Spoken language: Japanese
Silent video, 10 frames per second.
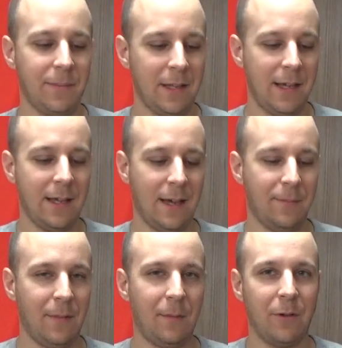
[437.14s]
火が
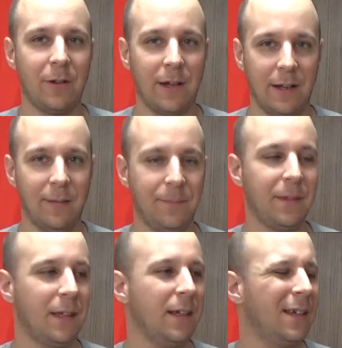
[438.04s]
守るから
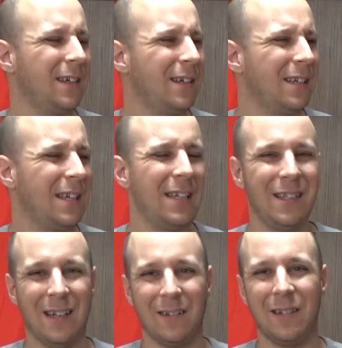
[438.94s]
火
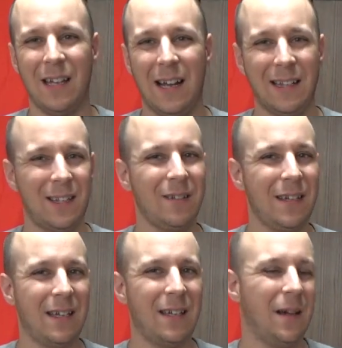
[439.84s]
じゃなくて熱
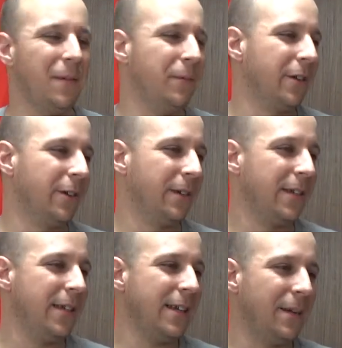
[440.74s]
いが守る
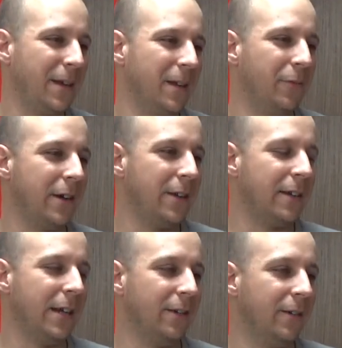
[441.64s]
火がまだ燃える
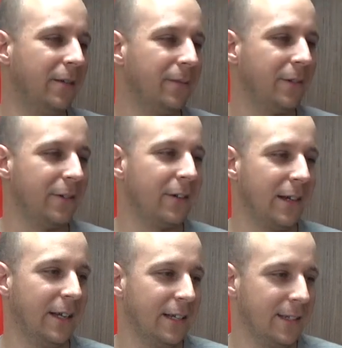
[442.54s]
けど古く
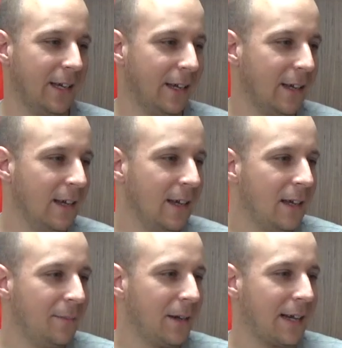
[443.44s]
ないですね
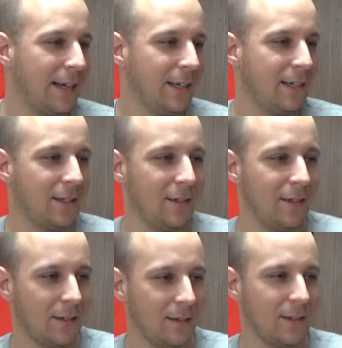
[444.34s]

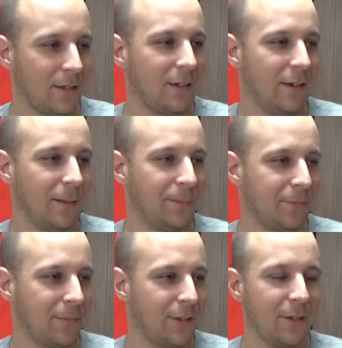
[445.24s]
マカニクスとそれは
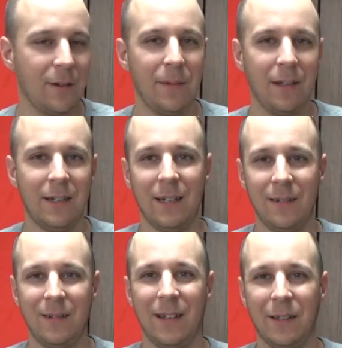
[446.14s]
durability
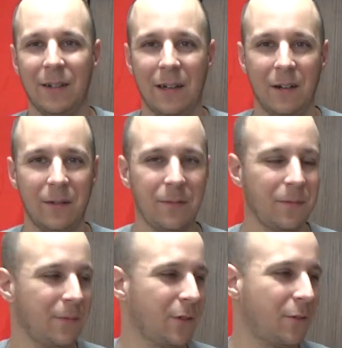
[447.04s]
なんとか
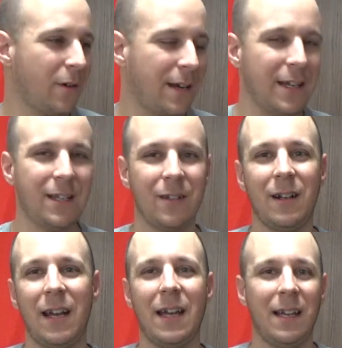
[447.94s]
壊れづ
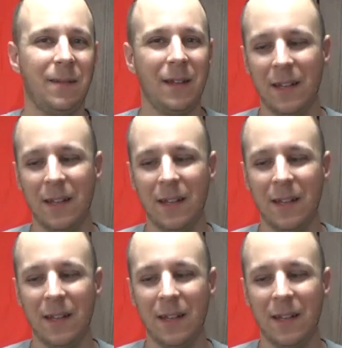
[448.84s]
らい